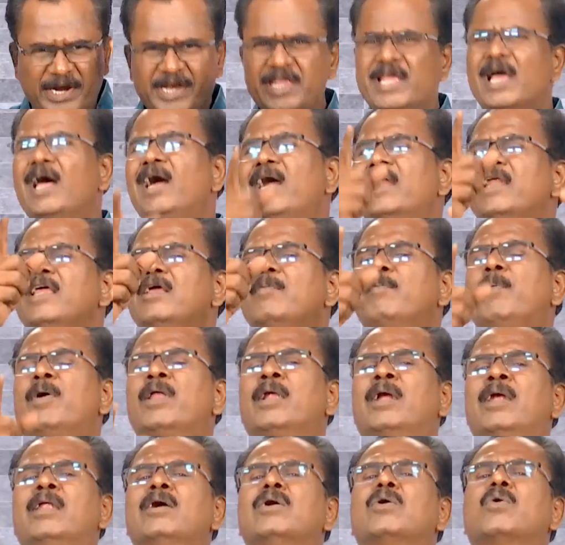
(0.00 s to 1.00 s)
வழியா நீ
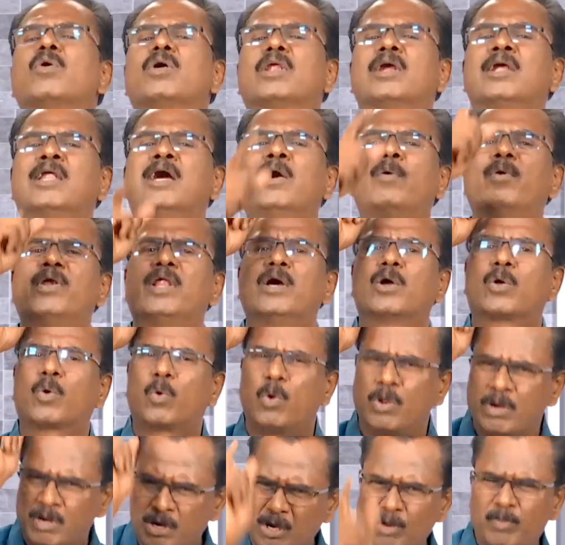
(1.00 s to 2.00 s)
போனாலும் கொரோனா உன்னை
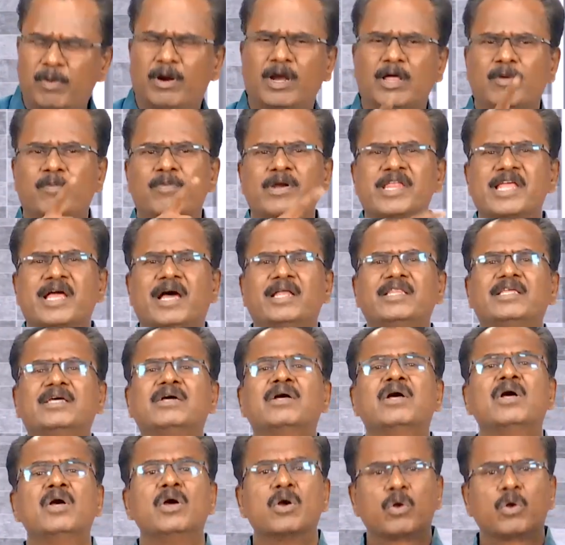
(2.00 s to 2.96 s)
கொன்று போட முடியாது